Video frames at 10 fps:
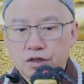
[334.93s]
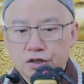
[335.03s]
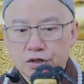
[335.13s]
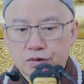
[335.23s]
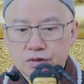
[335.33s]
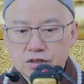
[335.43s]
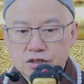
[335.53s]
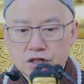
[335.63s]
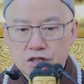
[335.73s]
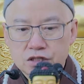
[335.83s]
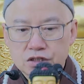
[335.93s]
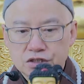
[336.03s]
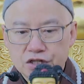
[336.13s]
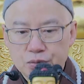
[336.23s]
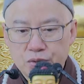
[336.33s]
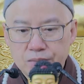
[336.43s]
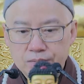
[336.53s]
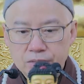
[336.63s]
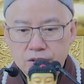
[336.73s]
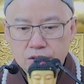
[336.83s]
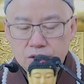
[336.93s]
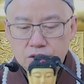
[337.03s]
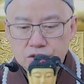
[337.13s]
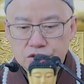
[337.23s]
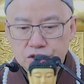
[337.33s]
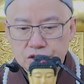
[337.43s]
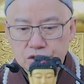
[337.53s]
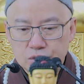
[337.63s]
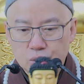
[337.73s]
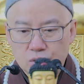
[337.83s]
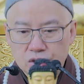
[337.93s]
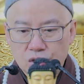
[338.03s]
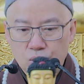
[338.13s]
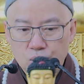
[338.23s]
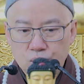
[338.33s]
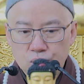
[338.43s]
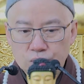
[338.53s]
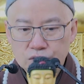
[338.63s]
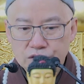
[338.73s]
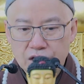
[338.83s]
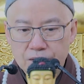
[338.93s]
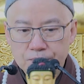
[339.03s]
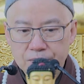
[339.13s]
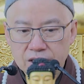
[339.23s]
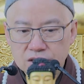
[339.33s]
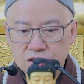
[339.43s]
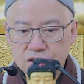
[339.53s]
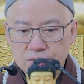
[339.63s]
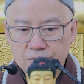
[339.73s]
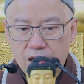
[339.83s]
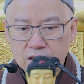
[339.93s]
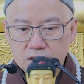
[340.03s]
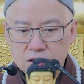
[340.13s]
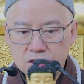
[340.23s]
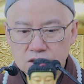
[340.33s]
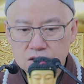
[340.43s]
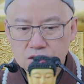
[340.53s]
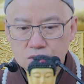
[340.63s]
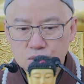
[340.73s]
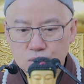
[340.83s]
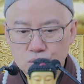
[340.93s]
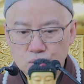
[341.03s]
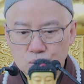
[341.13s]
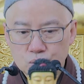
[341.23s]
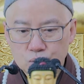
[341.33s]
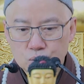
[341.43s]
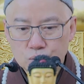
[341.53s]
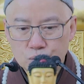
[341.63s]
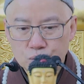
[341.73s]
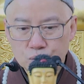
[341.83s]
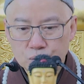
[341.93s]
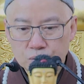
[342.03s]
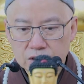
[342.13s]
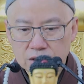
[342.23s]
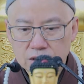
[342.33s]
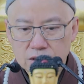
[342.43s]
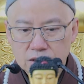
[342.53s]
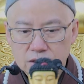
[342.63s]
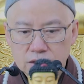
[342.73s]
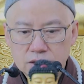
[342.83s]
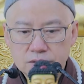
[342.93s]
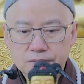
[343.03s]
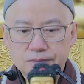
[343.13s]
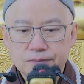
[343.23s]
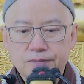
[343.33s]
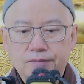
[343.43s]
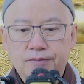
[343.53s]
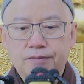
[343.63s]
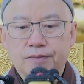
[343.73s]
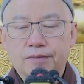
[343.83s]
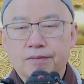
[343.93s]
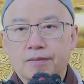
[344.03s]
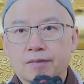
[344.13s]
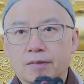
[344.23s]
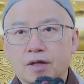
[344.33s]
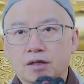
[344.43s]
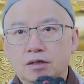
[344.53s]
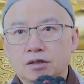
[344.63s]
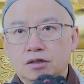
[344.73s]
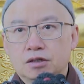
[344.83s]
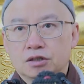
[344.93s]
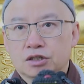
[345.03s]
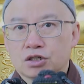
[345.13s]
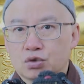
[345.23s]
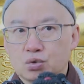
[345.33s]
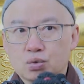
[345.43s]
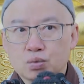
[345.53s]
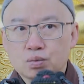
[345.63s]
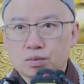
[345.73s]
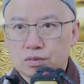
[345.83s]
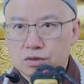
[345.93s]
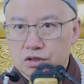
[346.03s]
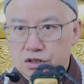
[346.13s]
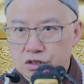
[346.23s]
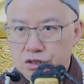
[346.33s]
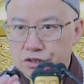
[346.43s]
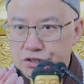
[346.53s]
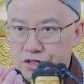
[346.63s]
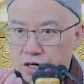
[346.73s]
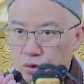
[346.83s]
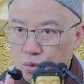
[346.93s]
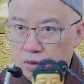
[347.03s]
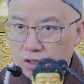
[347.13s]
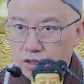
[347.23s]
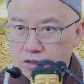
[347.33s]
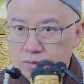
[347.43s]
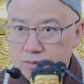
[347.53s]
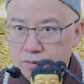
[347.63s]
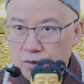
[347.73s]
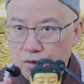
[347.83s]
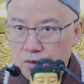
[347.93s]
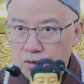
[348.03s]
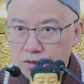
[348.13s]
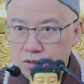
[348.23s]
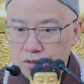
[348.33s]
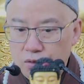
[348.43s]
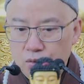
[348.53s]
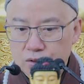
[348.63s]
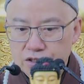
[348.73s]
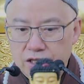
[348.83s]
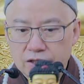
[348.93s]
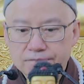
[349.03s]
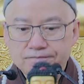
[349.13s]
有真解曰：“洗濯垢污，显明清白，是素与德。”这个“素”是降落的意思，落下来。